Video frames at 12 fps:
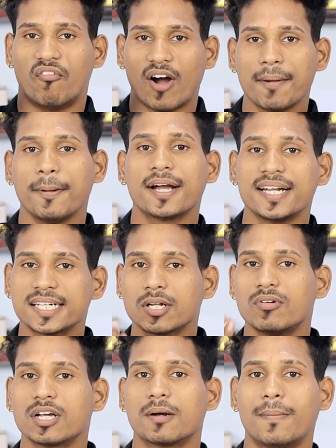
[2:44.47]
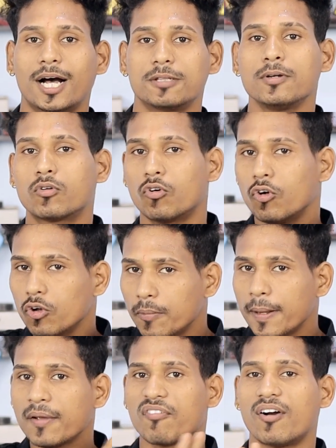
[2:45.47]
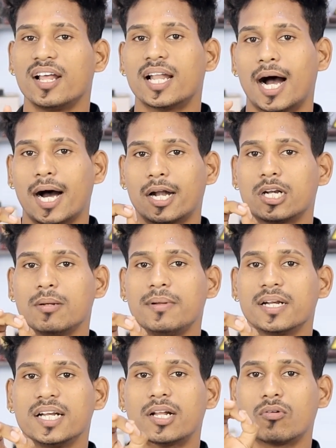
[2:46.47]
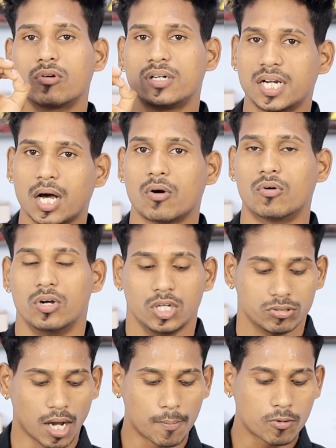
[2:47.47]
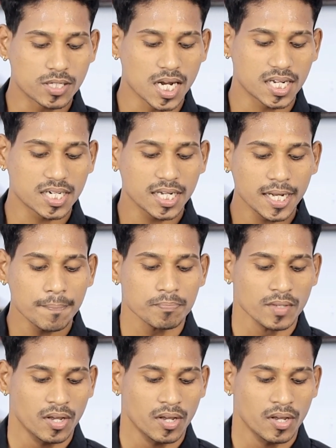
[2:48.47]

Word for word: वाईफाई कनेक्ट होने के बाद भी कोई भी फाइल ऑटोमेटिकली डाउनलोड ना हो तो आपको क्या करना है